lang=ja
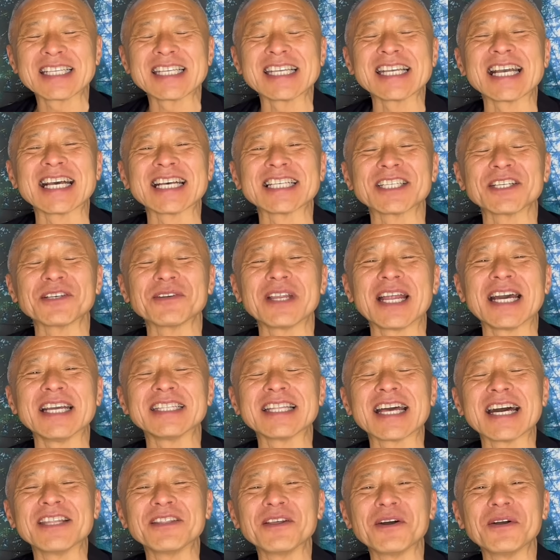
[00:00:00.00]

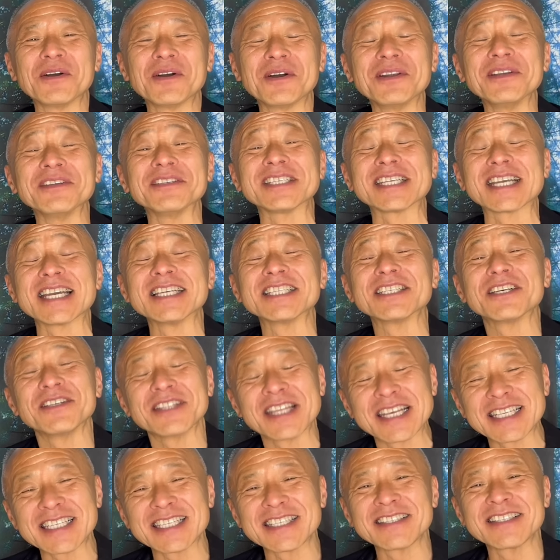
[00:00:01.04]
シンガーソングライターの堀内圭三
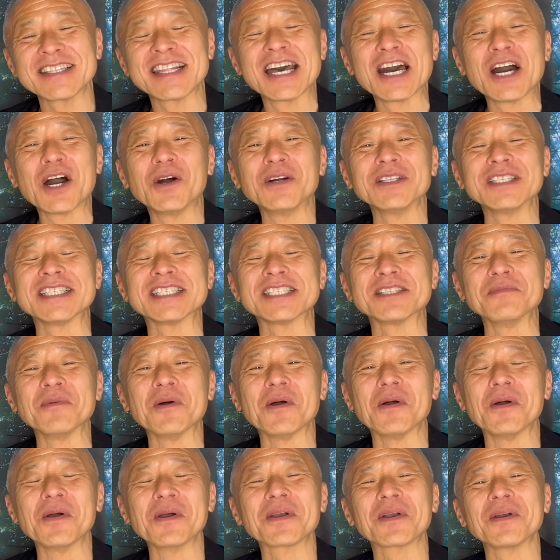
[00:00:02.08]
です。本日
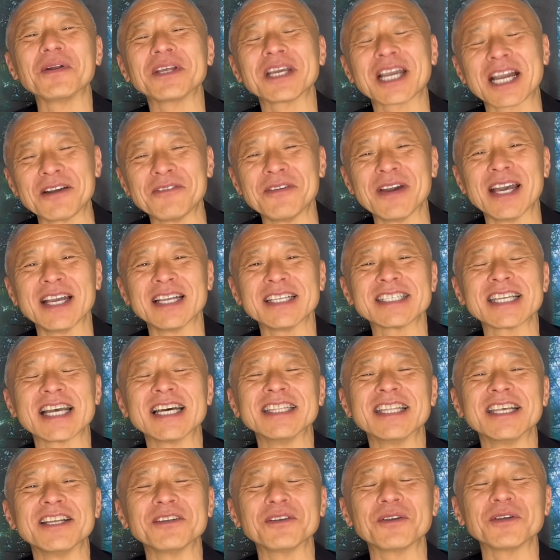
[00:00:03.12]
もほっこり
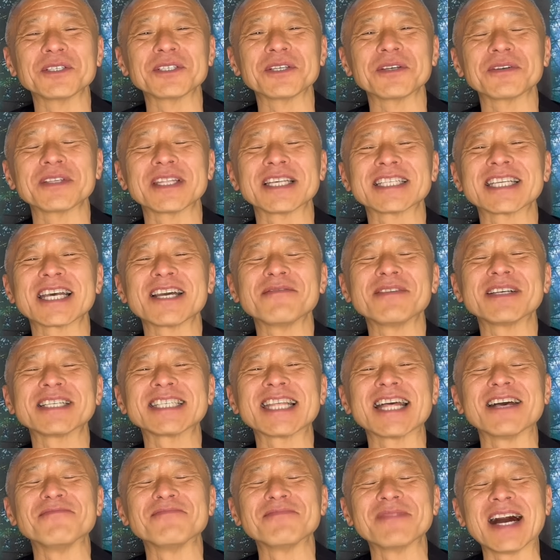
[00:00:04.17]
カフェチャンネルご視聴くださいまし
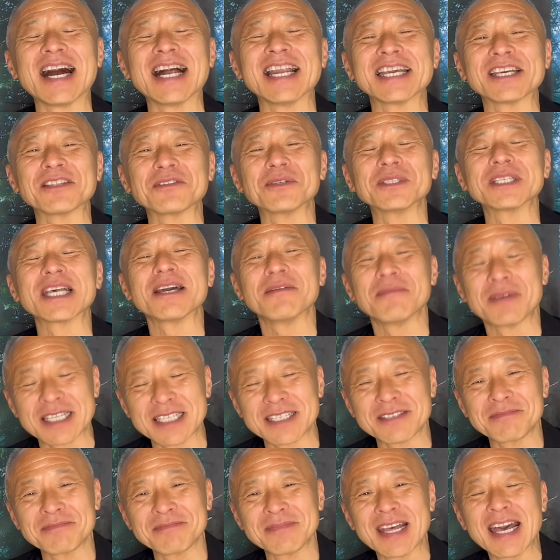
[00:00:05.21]
てありがとうございま
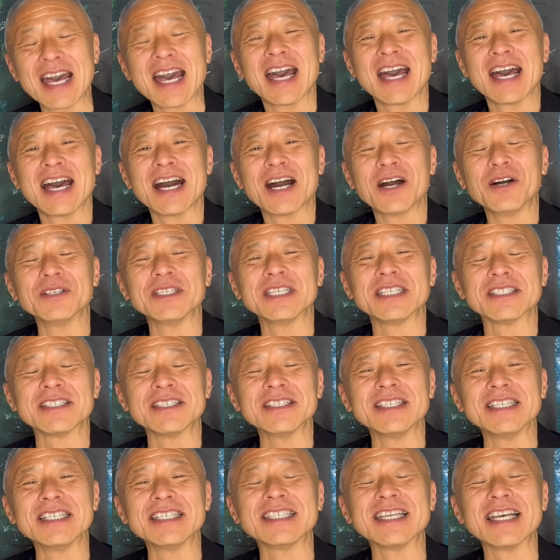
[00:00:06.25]
す。本日
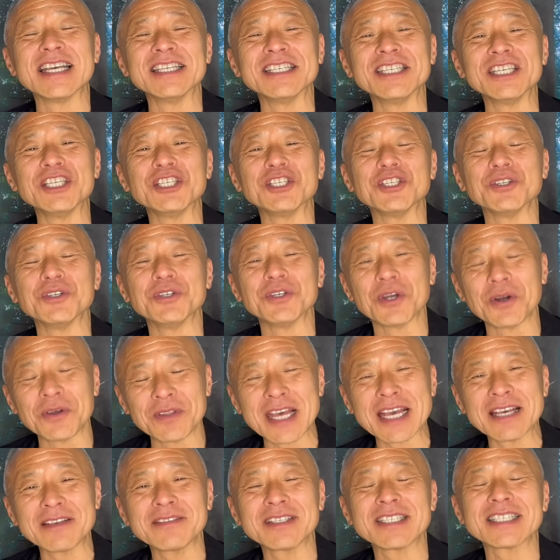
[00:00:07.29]
にせんにじゅうよ
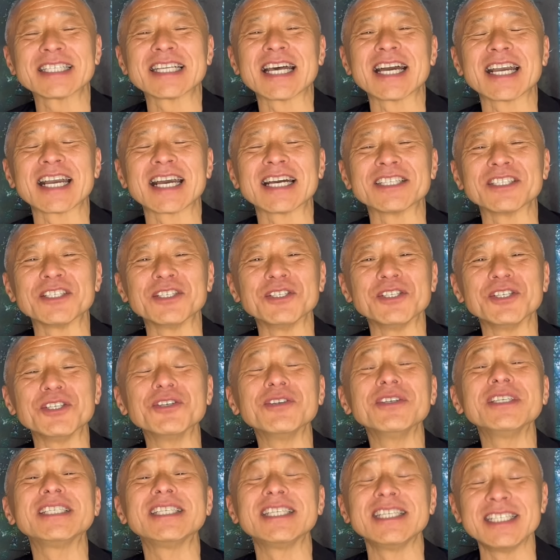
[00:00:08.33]
ねんさんがつじゅ
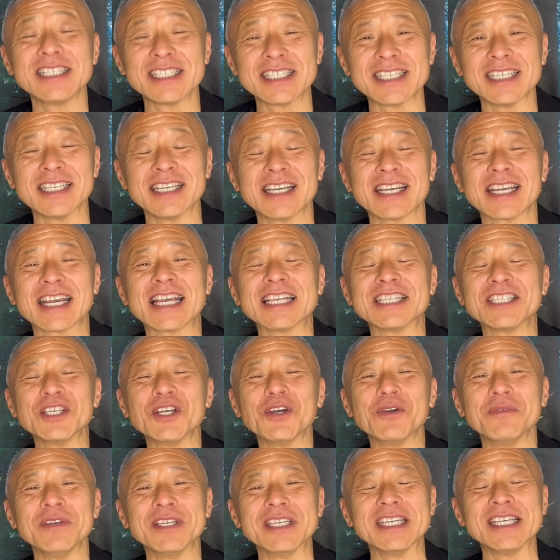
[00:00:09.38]
ういちにち月
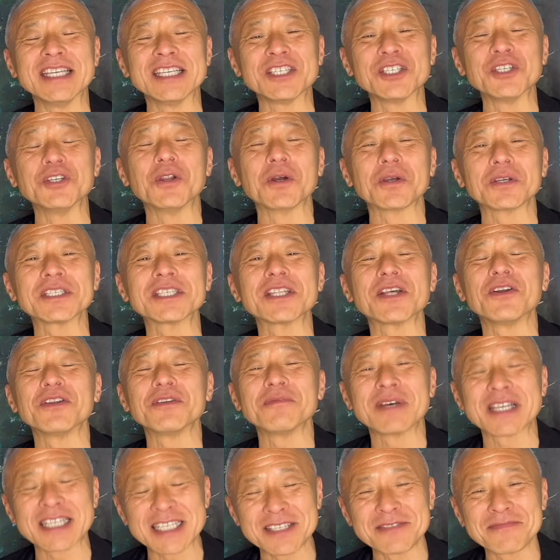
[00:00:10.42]
曜日に収録しており
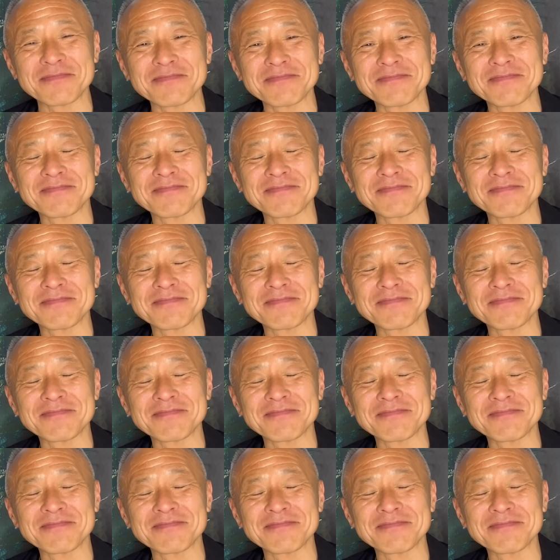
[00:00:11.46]
ます。